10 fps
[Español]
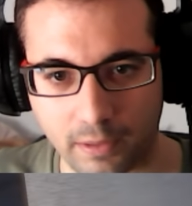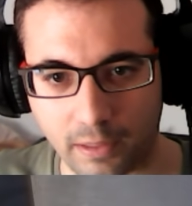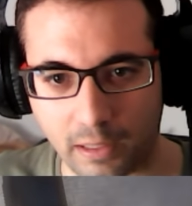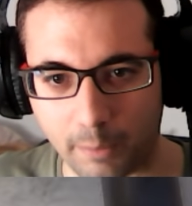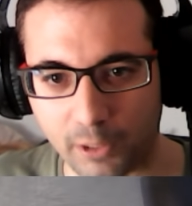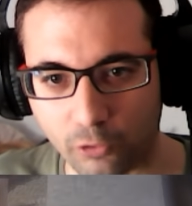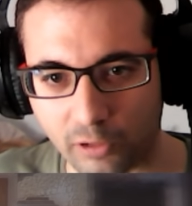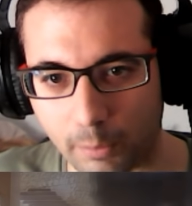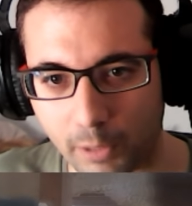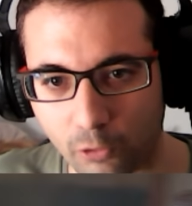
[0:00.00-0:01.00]
Enemigos,
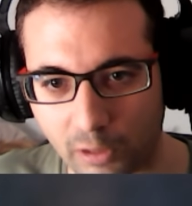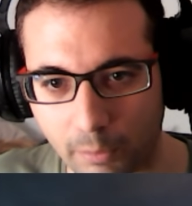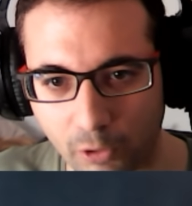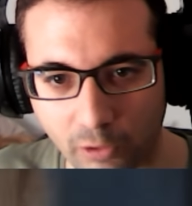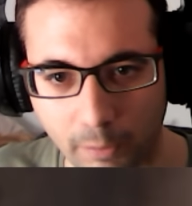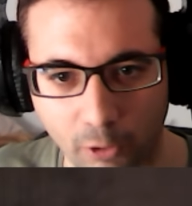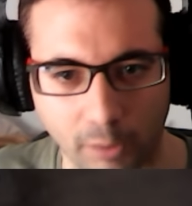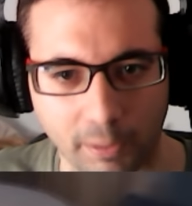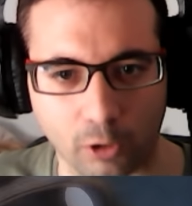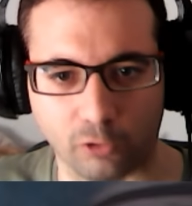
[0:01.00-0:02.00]
enemigos, enemigos, enemigos,
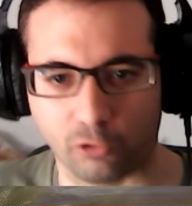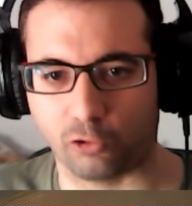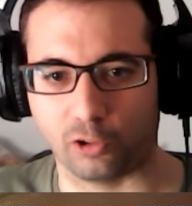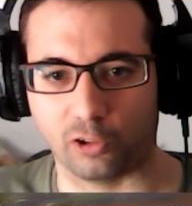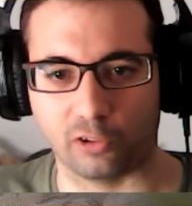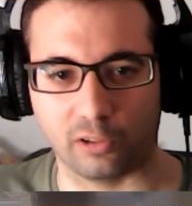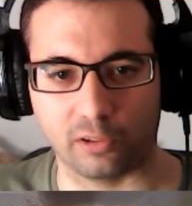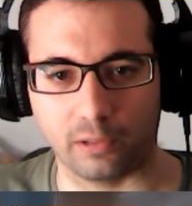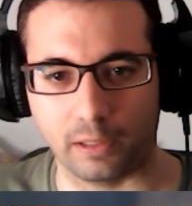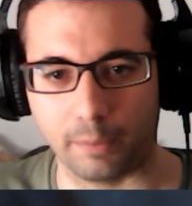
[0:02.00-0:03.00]
enemigos.
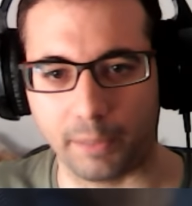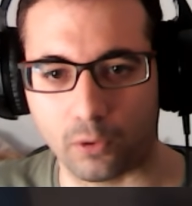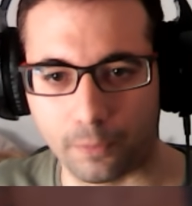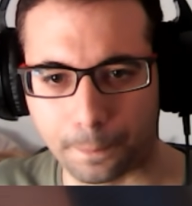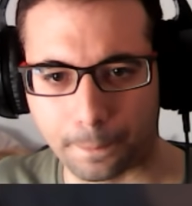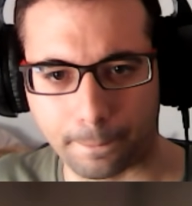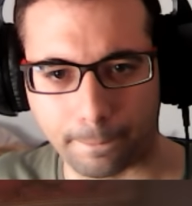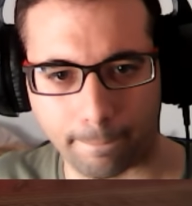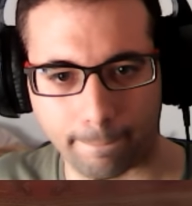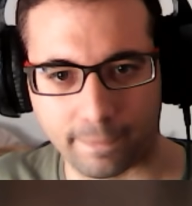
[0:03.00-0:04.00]
Enemigo.
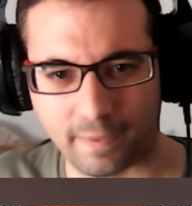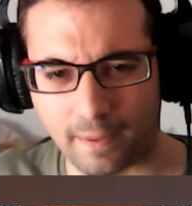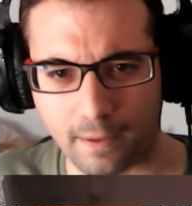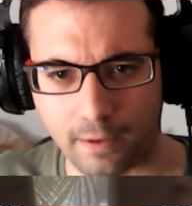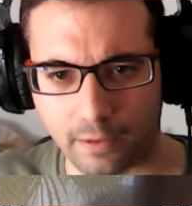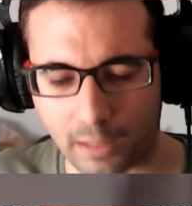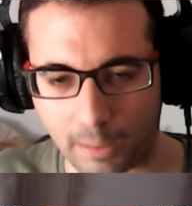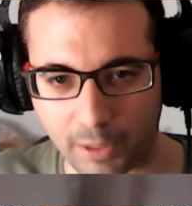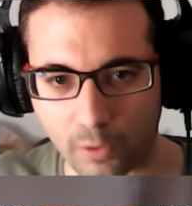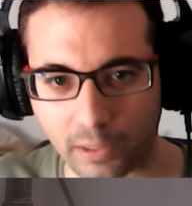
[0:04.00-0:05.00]

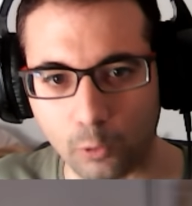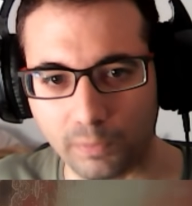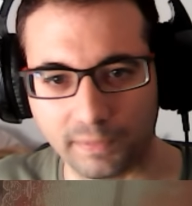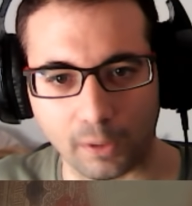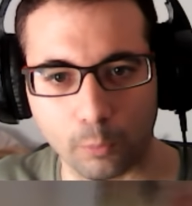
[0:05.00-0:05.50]
Enemigo que entre el